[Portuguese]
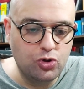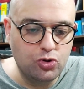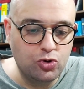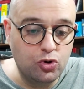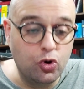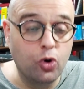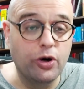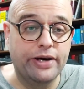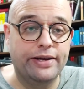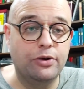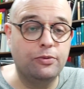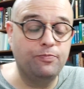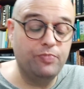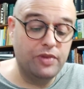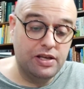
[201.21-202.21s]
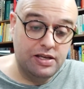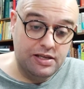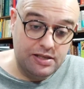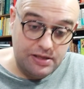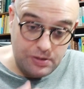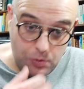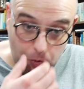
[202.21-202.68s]
do ano.
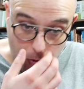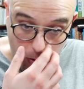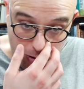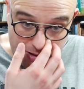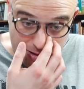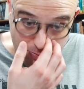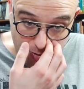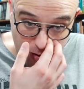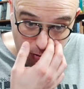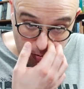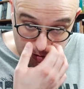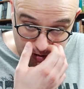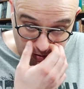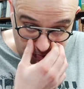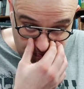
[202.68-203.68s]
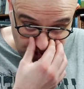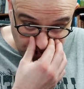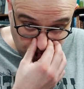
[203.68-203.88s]
Outra pergunta: